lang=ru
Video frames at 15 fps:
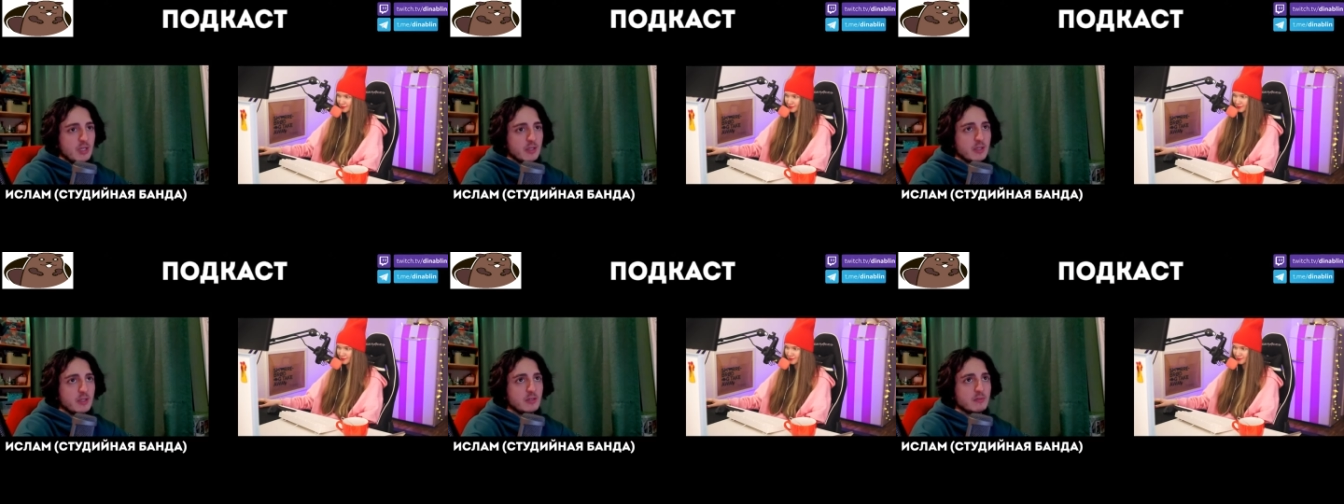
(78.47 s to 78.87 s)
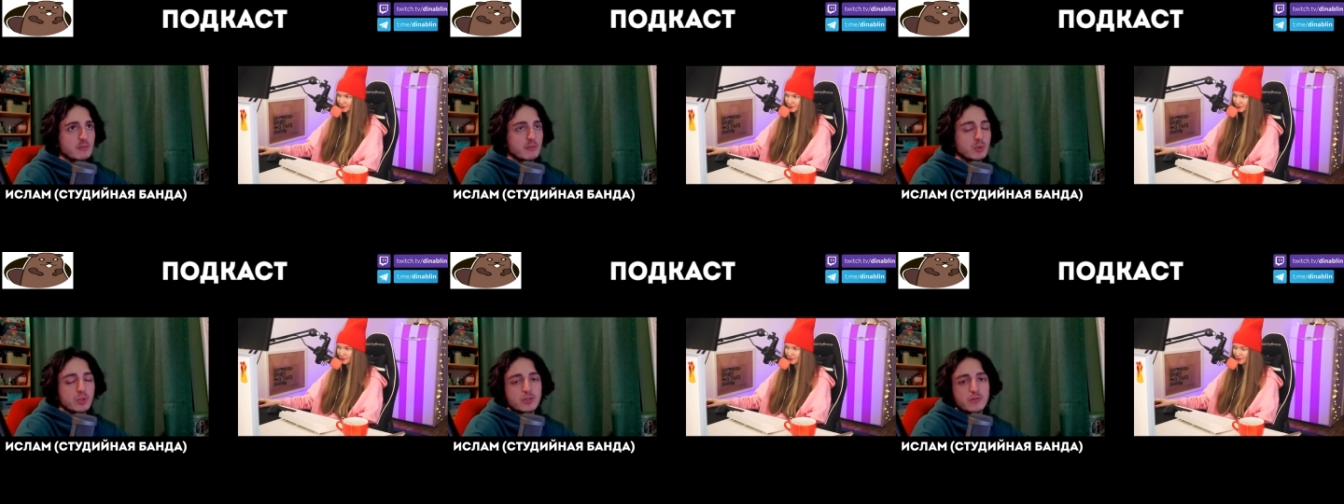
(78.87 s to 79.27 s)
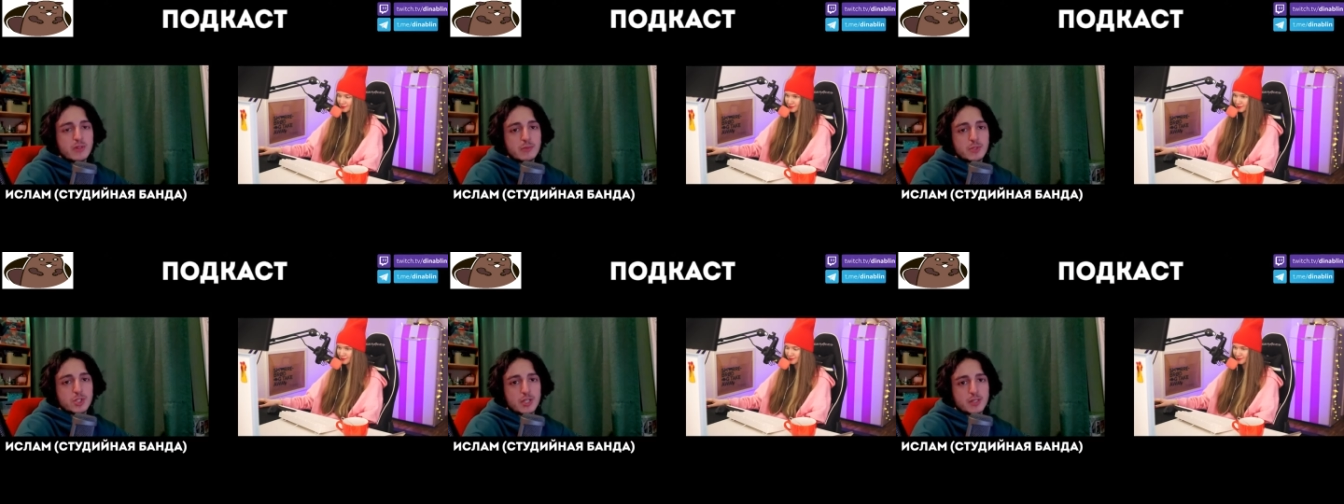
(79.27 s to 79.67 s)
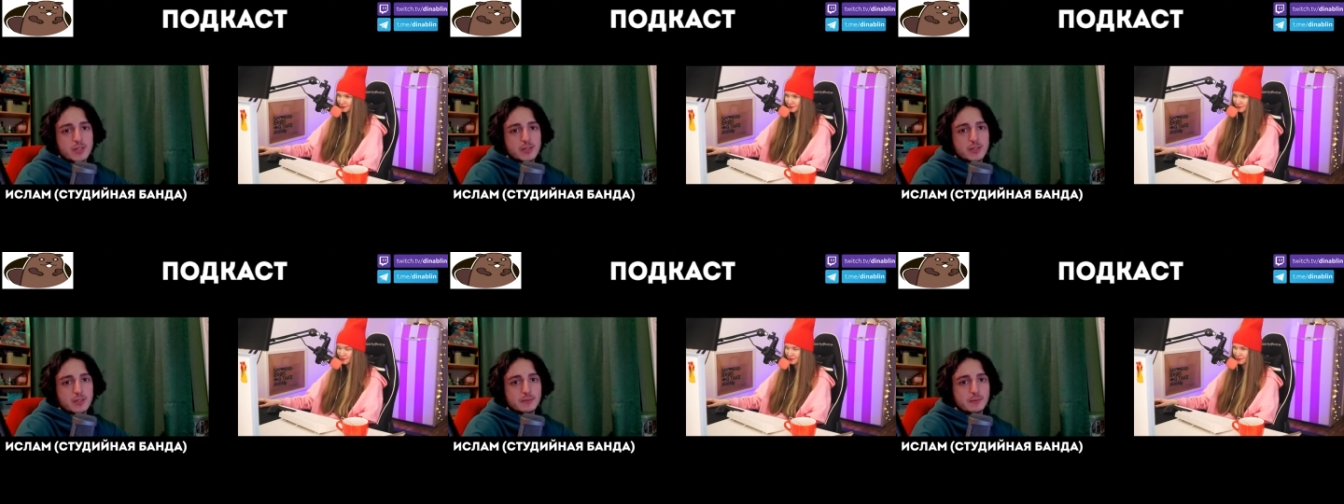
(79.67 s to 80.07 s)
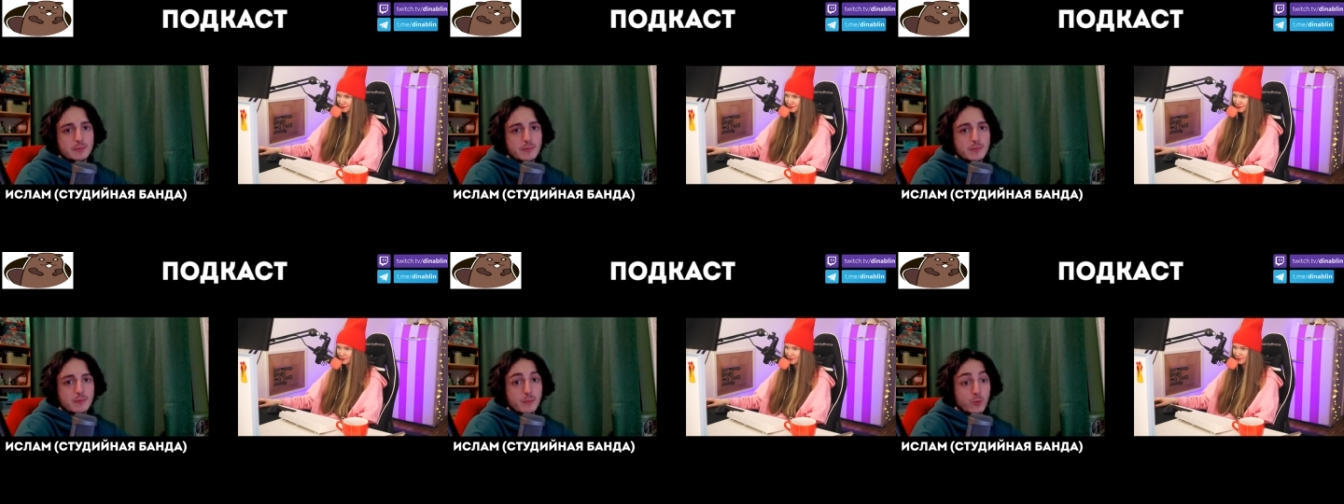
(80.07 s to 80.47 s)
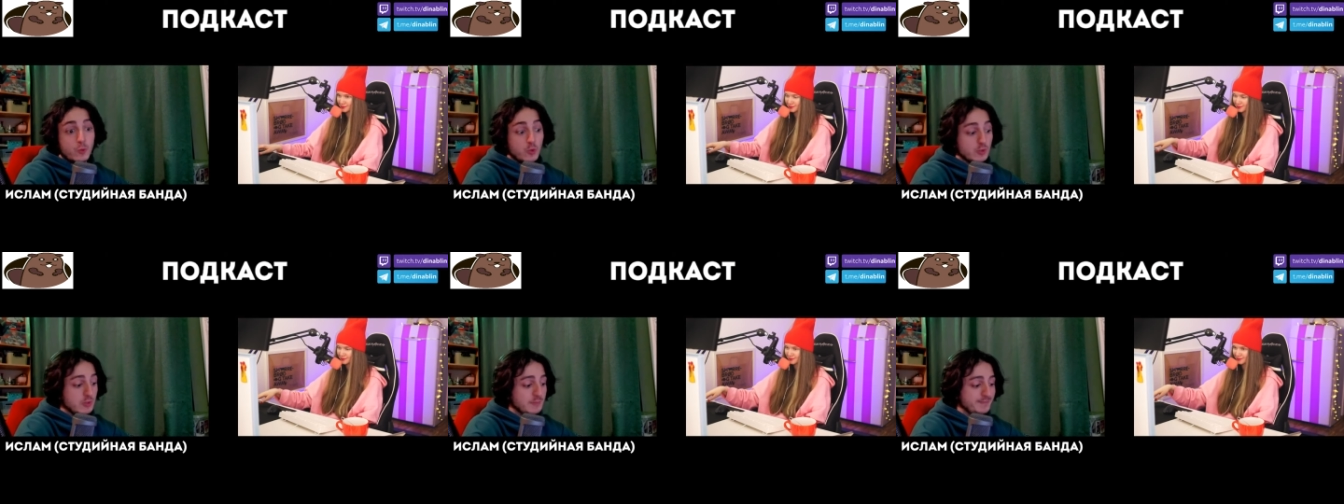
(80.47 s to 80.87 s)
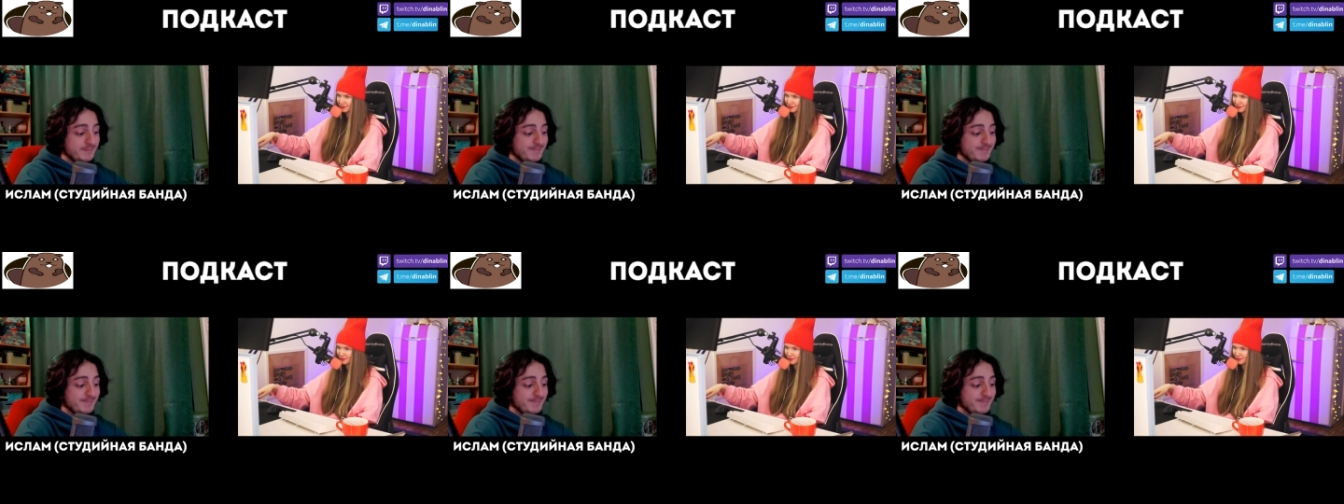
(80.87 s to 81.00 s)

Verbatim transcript: и будет вам счастье. Вот.